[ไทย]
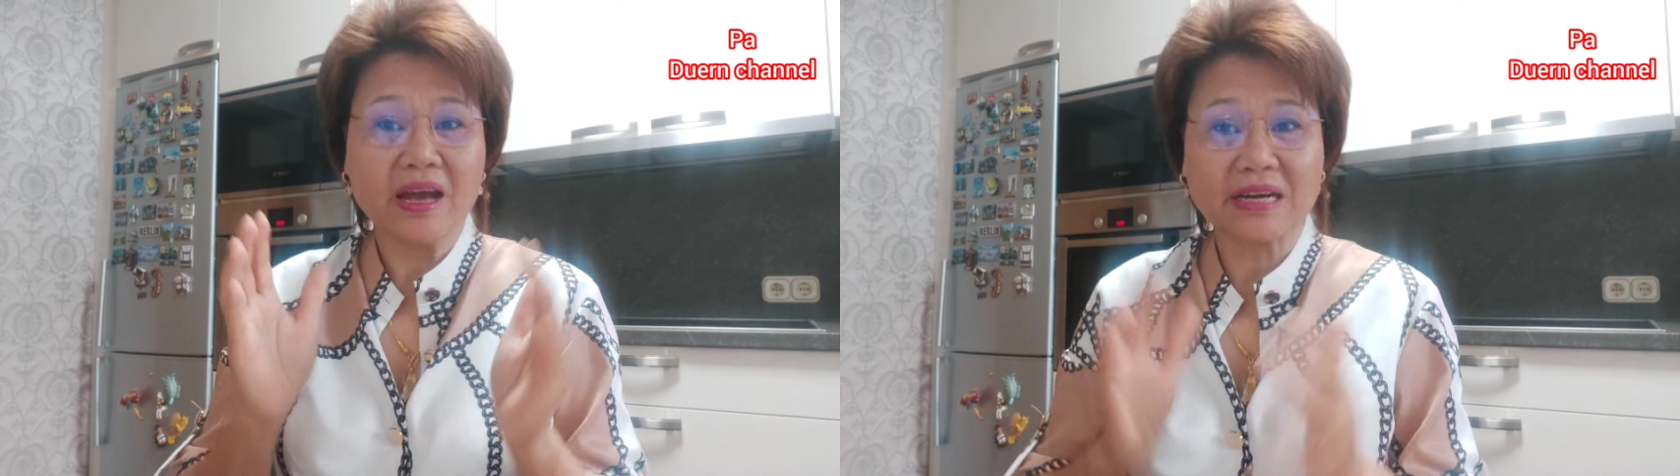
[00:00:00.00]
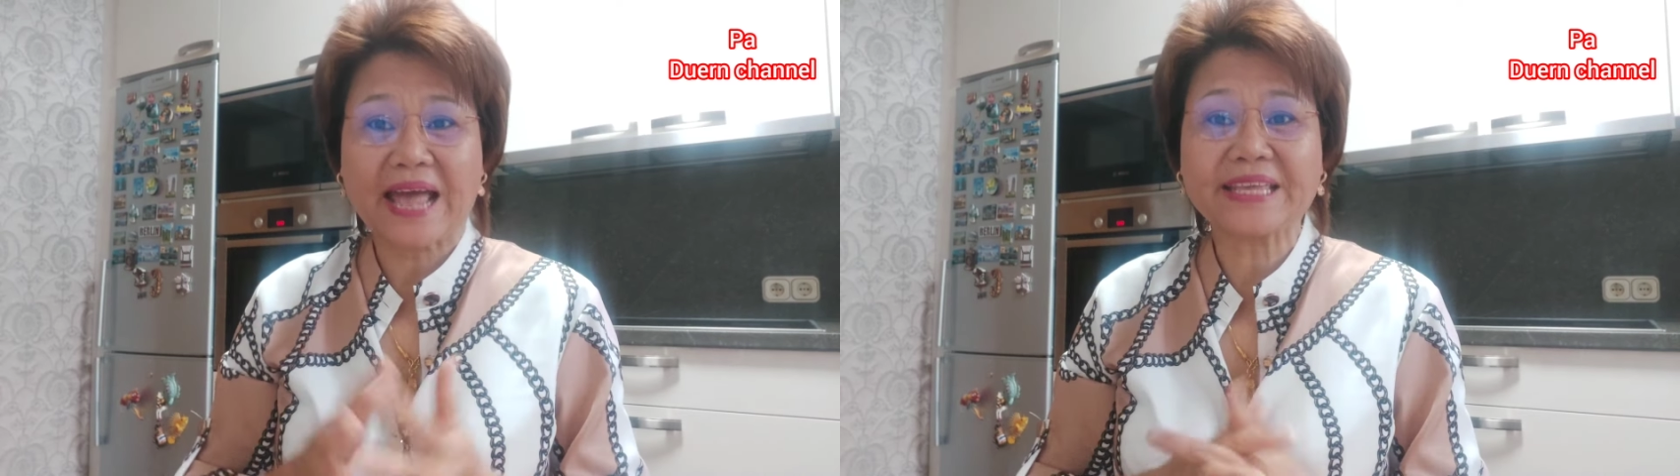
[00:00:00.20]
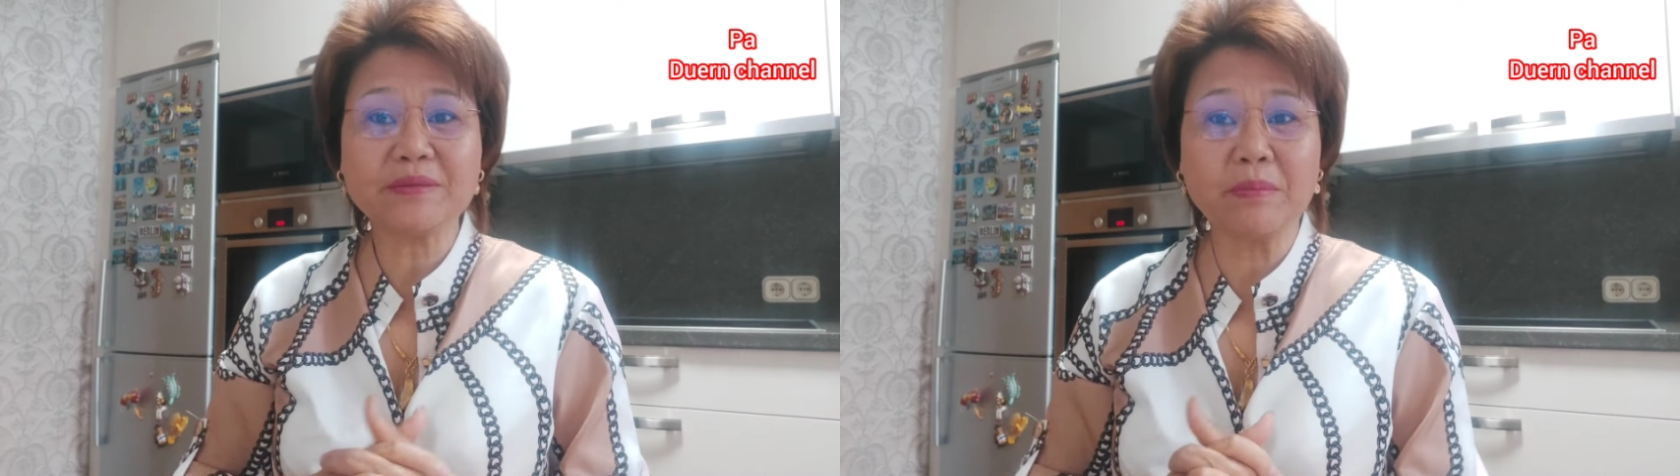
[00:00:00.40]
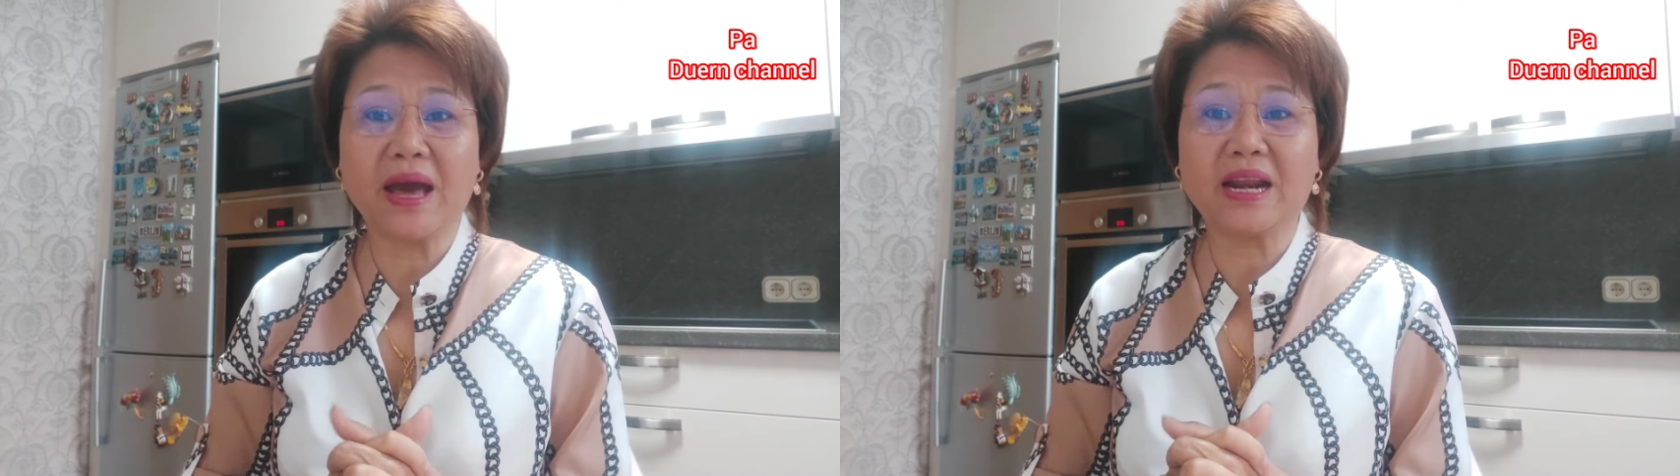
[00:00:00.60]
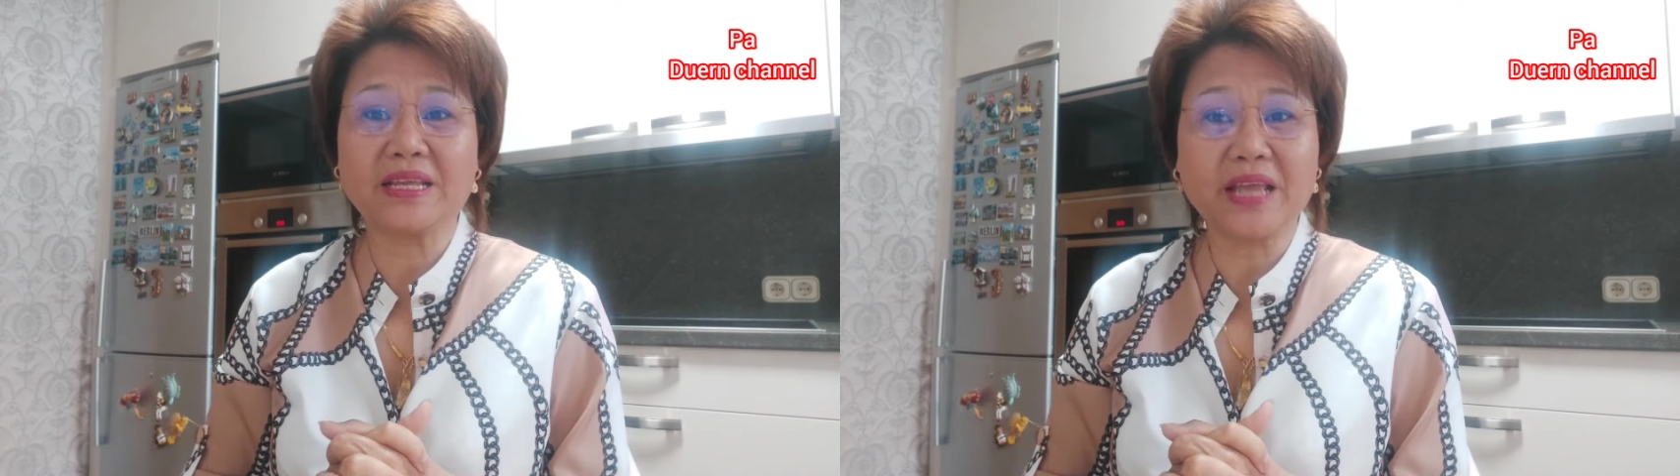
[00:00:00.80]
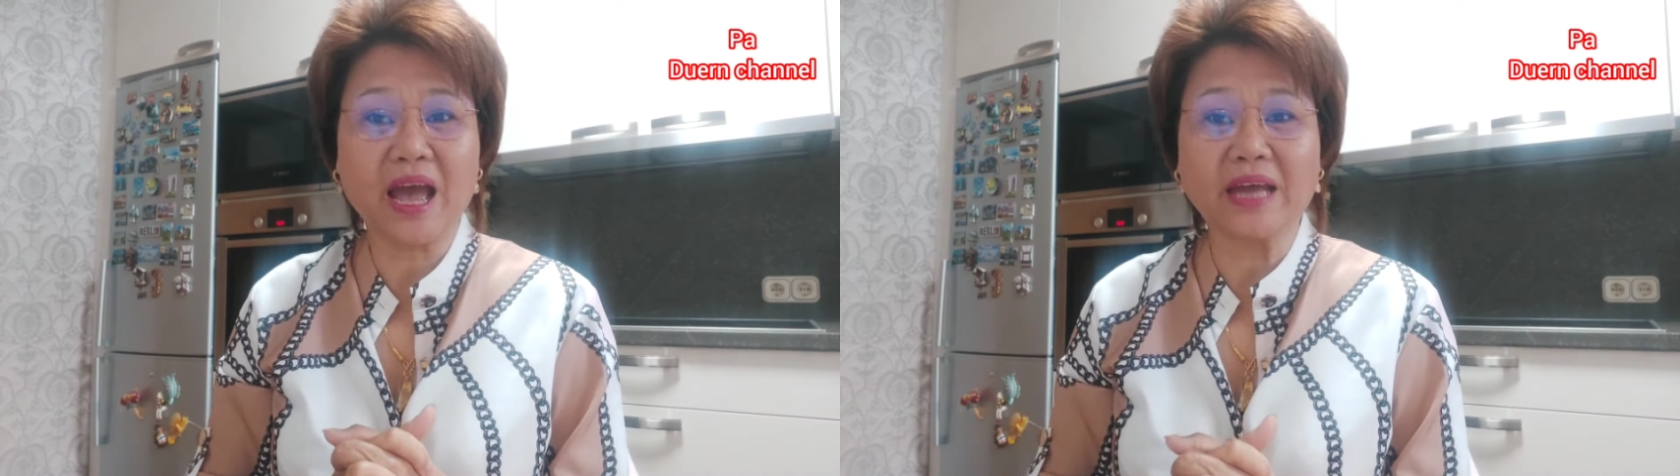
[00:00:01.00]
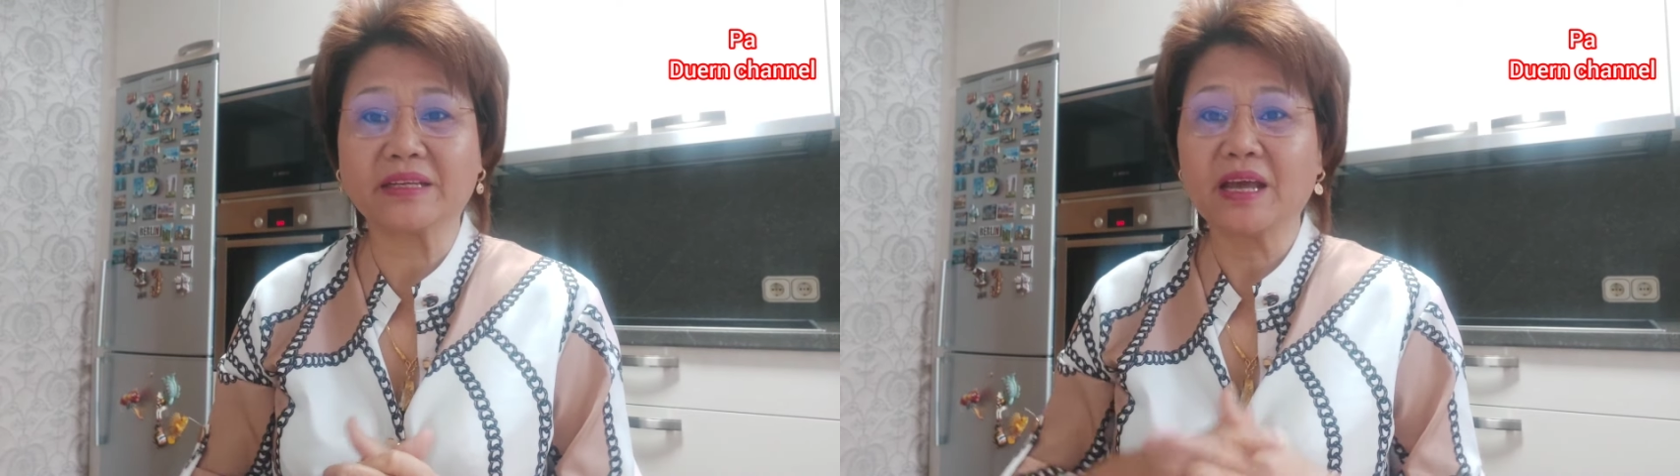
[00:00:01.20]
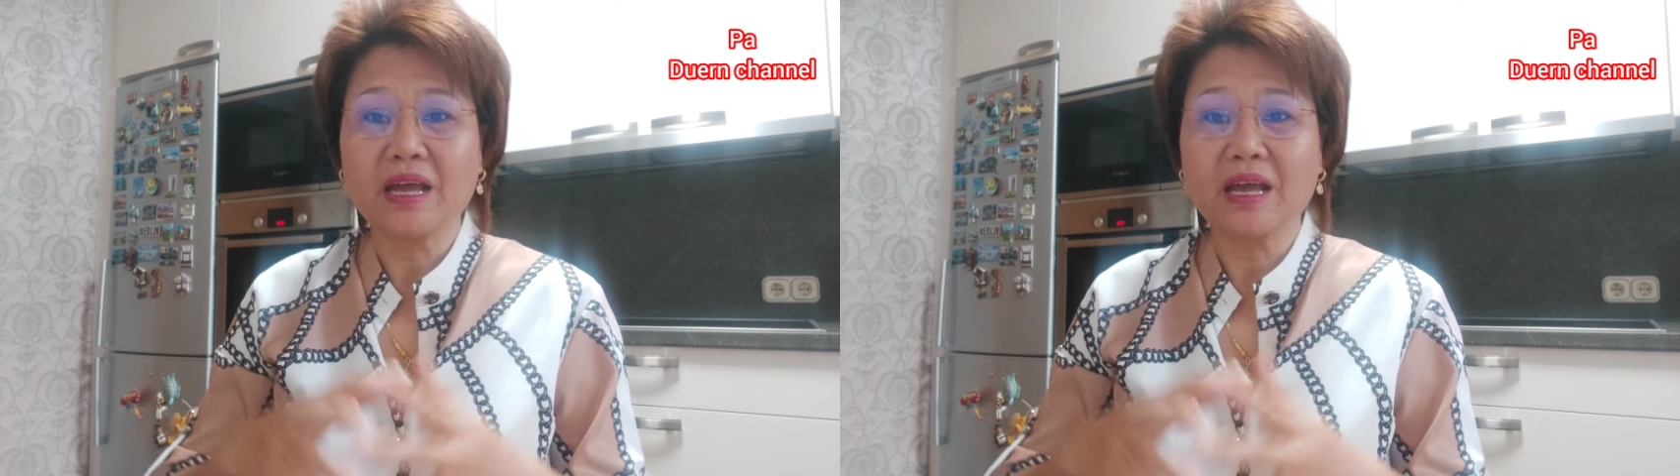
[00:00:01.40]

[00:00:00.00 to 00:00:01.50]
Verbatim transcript: ไร้มารยาท